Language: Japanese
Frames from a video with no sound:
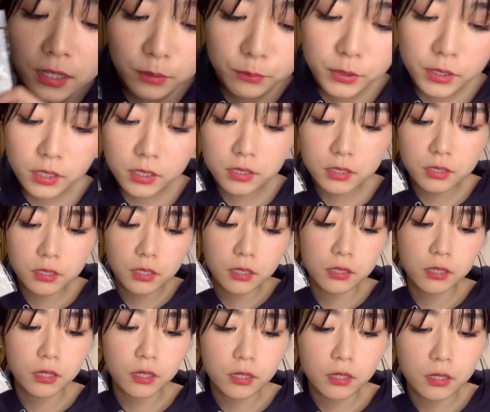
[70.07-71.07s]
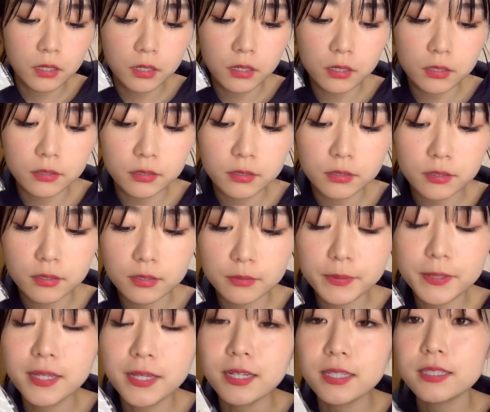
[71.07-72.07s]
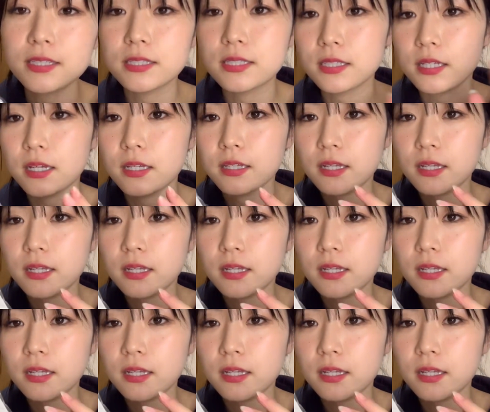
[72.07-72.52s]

ピアスがなんか、ピアスさ、